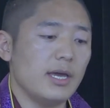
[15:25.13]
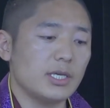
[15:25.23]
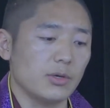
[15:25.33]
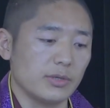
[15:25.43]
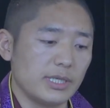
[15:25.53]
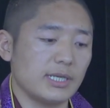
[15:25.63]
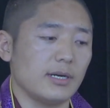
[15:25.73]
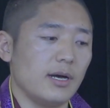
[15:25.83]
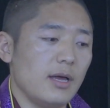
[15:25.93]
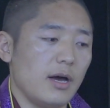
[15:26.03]
有一
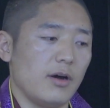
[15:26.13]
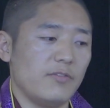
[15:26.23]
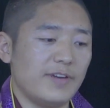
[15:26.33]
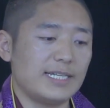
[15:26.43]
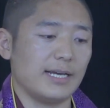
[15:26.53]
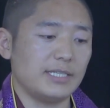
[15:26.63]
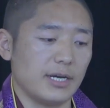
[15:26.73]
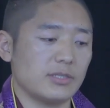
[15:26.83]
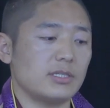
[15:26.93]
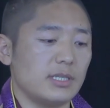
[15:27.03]
个呃非常
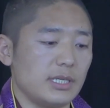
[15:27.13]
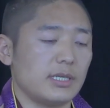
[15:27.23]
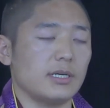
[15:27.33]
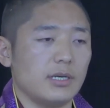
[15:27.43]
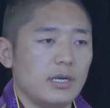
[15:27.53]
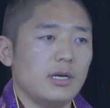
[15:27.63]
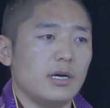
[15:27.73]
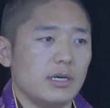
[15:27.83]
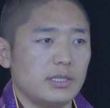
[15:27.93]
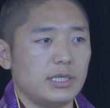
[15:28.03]
强势的一个
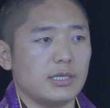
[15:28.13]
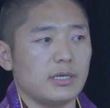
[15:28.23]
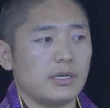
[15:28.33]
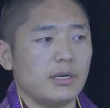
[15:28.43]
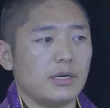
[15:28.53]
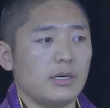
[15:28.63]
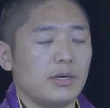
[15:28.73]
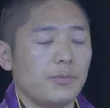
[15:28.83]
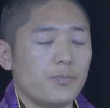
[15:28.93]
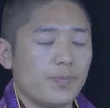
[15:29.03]
呃这个呃。